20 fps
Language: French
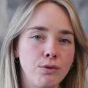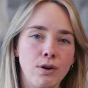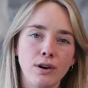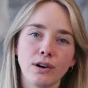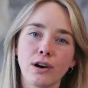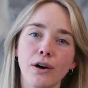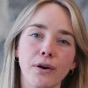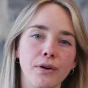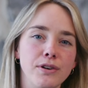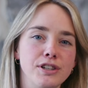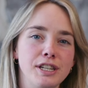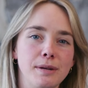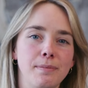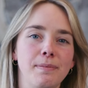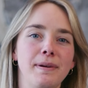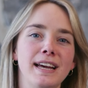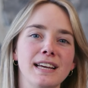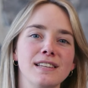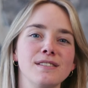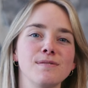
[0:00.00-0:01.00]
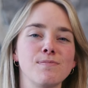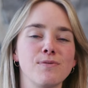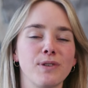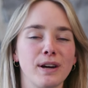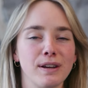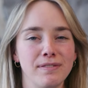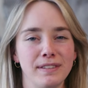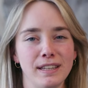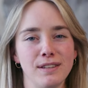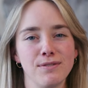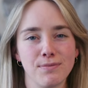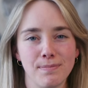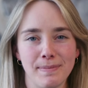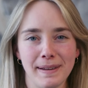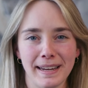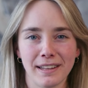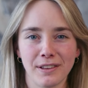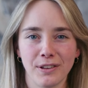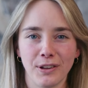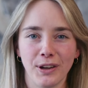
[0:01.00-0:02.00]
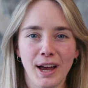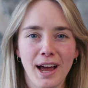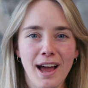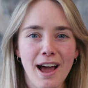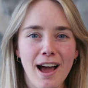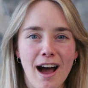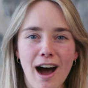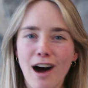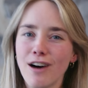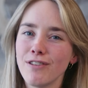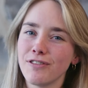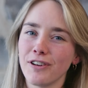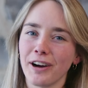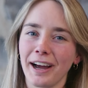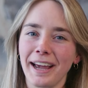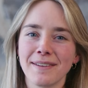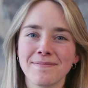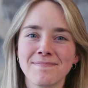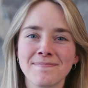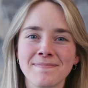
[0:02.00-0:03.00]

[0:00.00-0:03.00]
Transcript: ou encore un GPS pour éviter de vous perdre en forêt.